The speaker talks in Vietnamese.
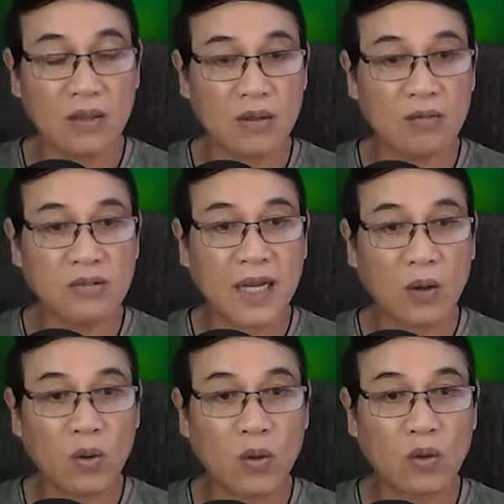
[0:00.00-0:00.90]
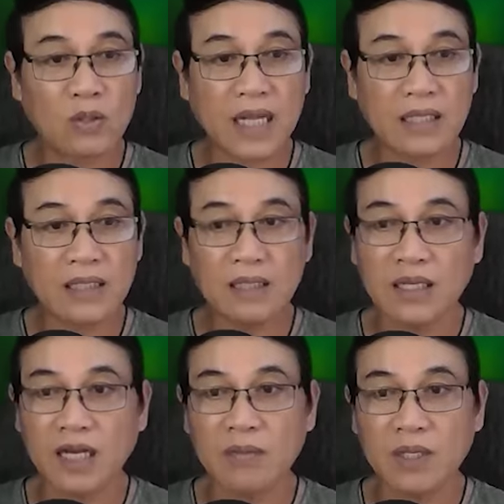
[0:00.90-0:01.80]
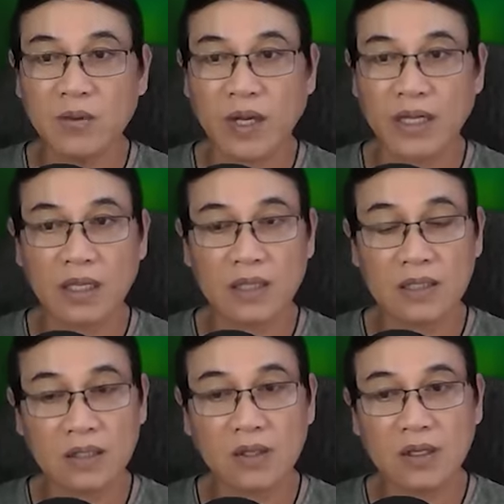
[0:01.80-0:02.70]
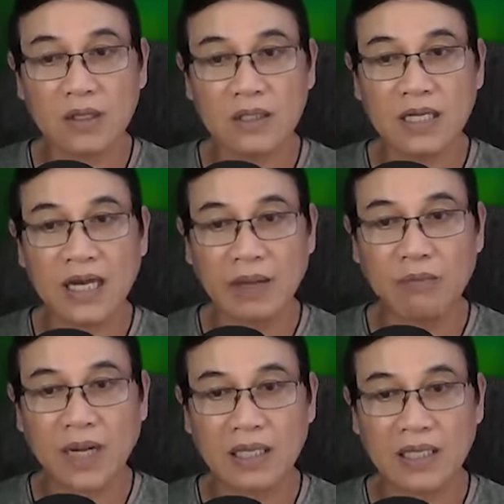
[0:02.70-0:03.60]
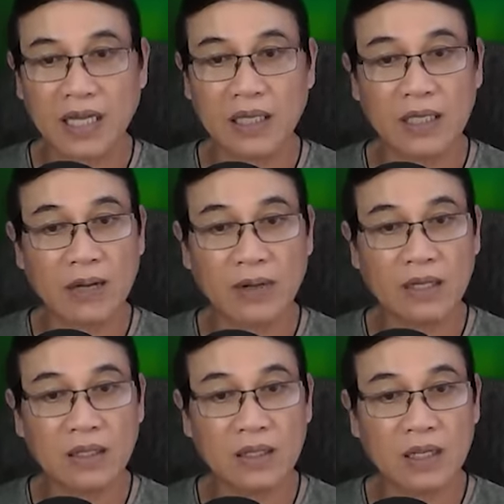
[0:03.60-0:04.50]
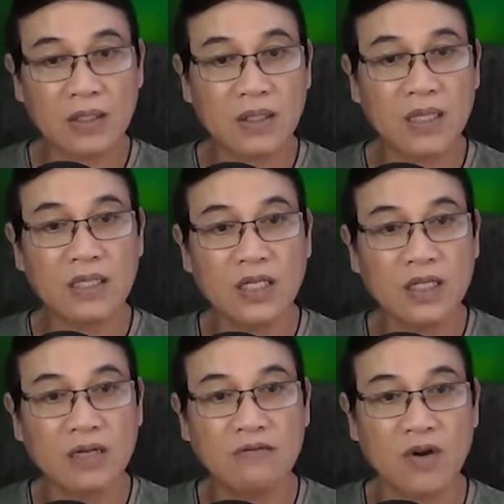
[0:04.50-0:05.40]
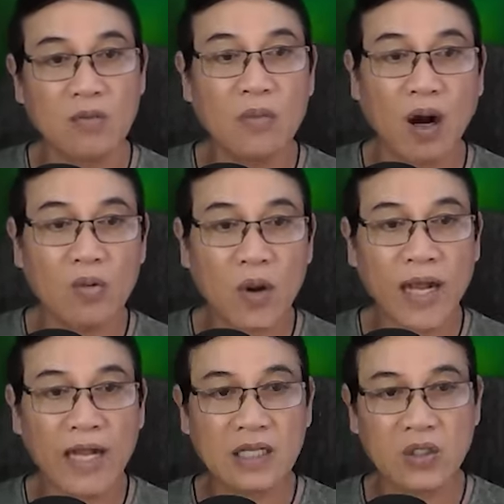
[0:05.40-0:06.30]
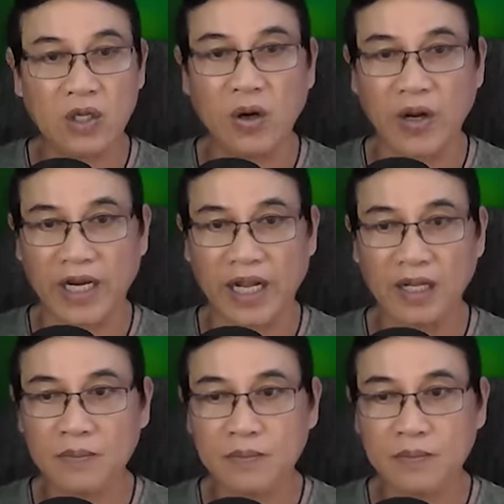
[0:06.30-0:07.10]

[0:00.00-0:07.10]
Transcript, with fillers: Lúc đầu cô ta tính đợi bên ngoài, sau đó sẽ lại mặt dày theo anh cho đến khi Thiên Vũ bỏ qua cái chuyện hồi nãy.